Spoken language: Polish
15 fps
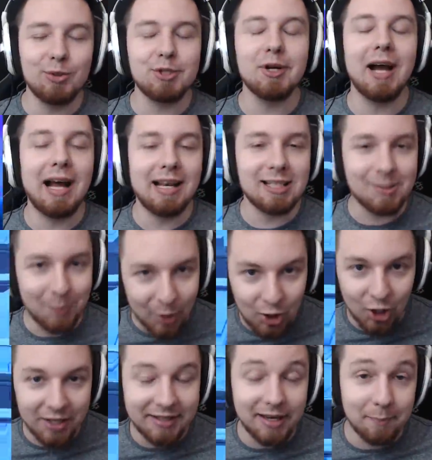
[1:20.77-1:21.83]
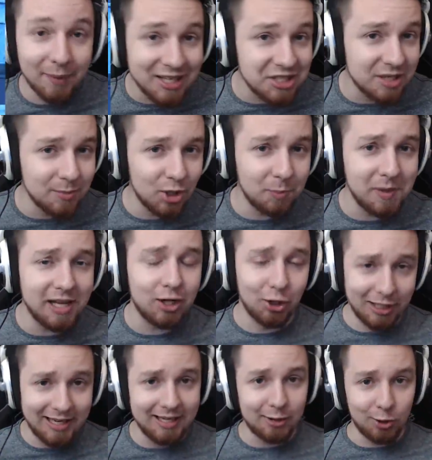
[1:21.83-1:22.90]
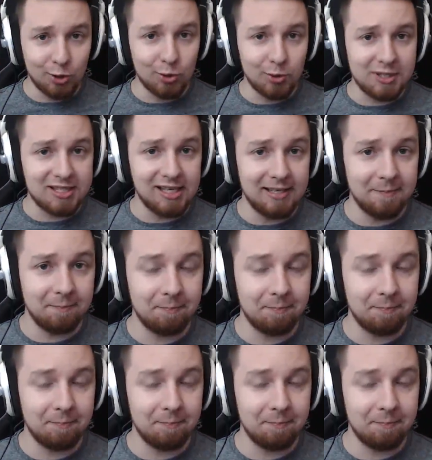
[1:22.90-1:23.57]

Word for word: dużo, ale spokojnie, będziemy robili kolejne konkursy.